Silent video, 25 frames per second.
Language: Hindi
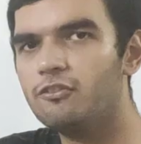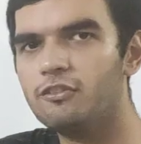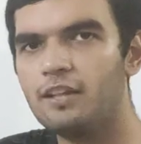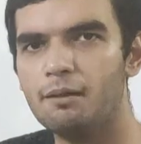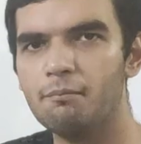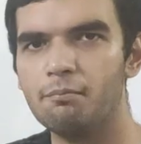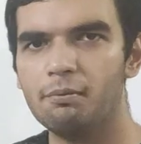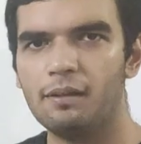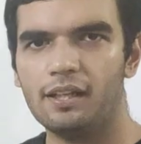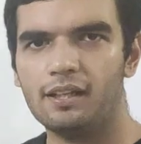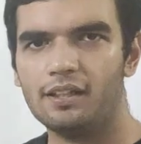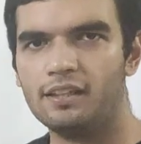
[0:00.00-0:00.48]

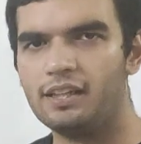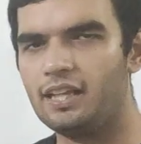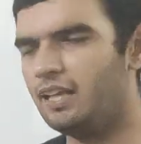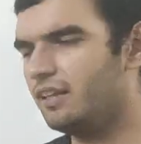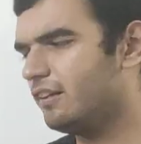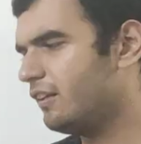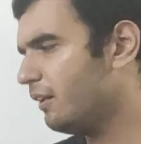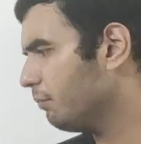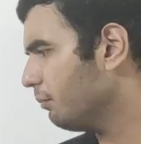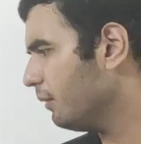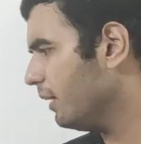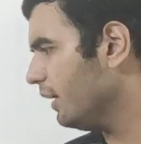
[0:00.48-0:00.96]
स्टेप लगते
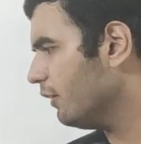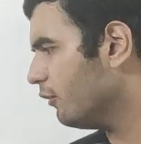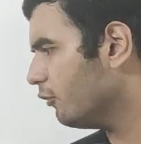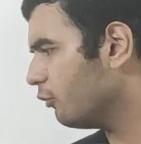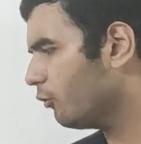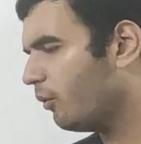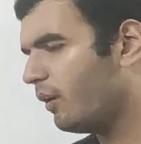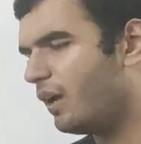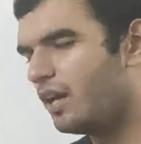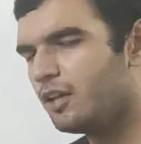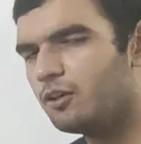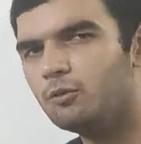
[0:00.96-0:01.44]
हैं जबकि
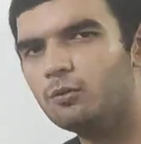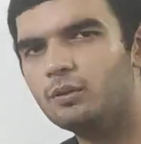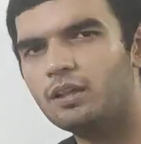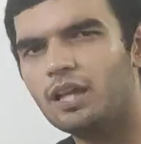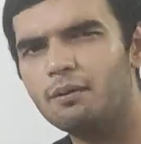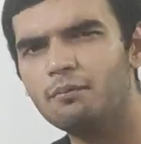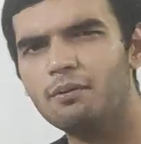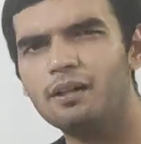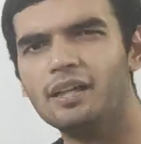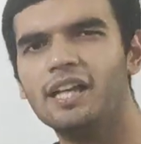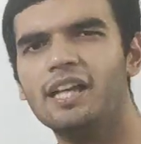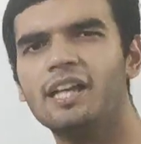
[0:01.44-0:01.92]
स्क्वायर रूट
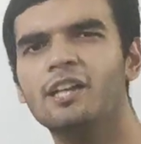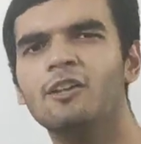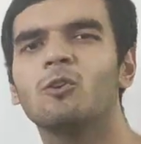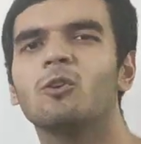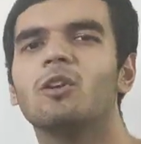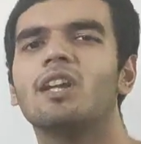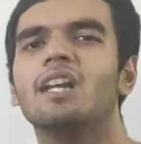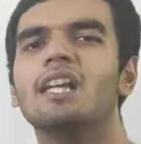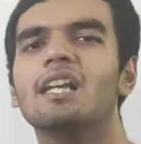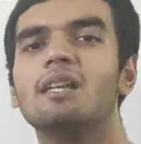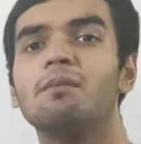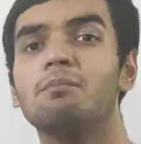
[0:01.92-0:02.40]
आप अगेन
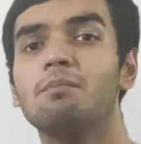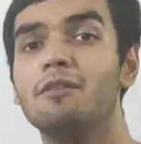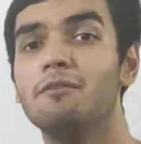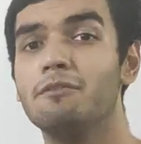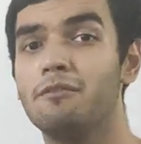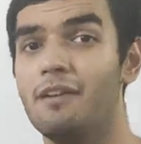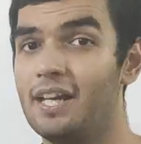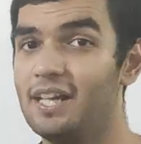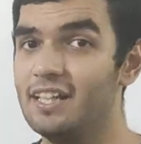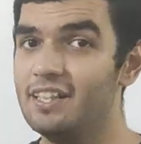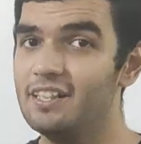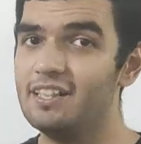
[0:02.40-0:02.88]
ओरली भी
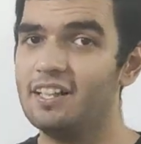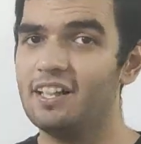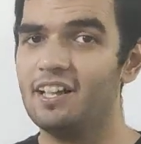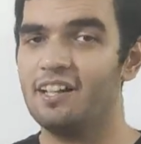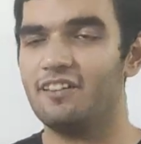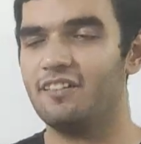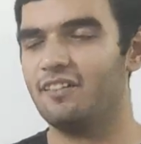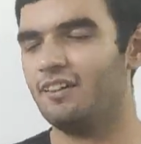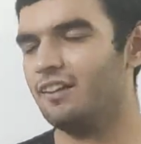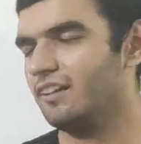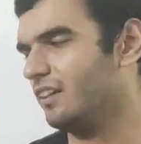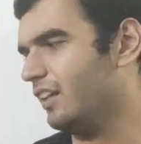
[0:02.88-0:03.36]
फाइंड
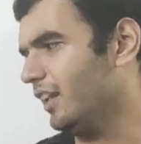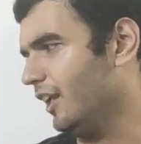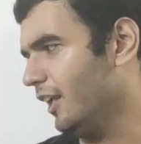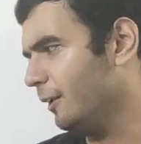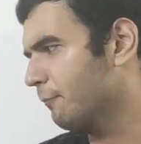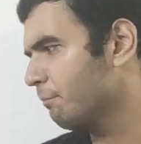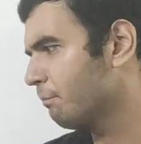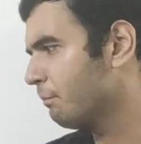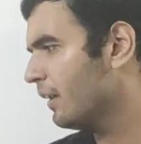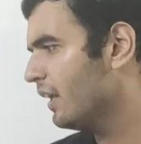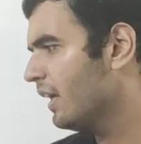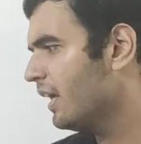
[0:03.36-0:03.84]
कर सकते हैं